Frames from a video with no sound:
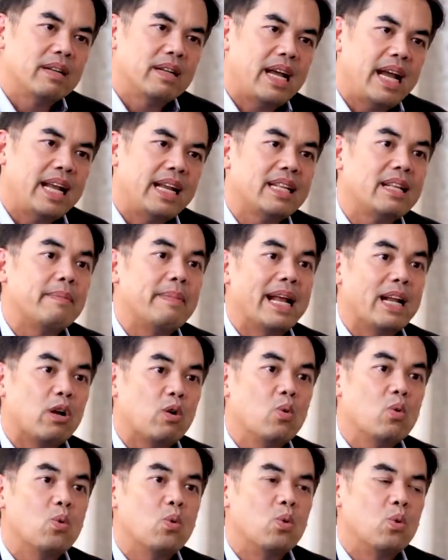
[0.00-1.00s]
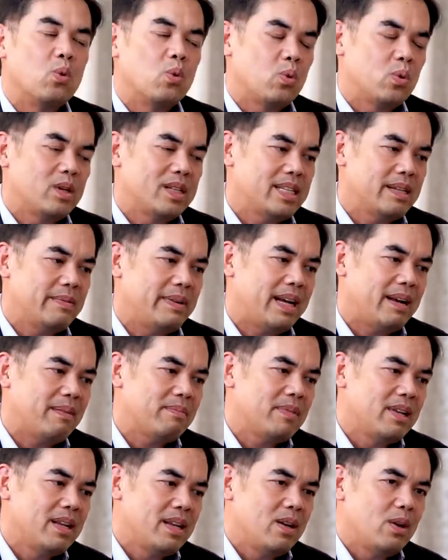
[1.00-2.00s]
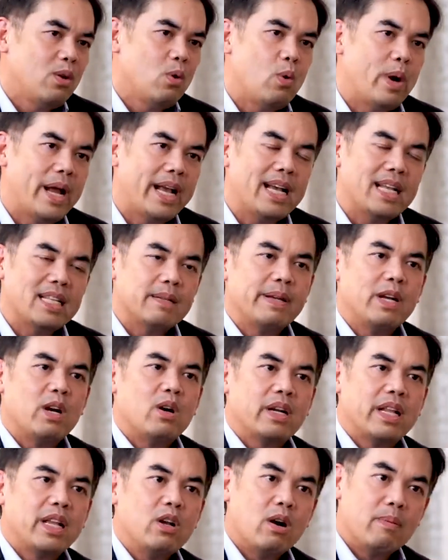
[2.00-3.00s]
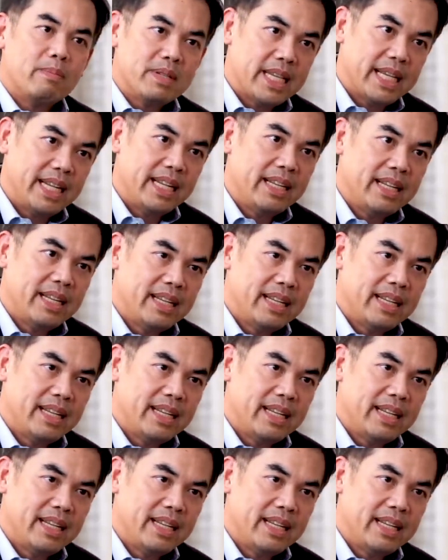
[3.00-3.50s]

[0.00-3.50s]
ให้รัฐบาลกู้ใช่ไหมครับหวยก็อาจจะไปออกที่ออมสิน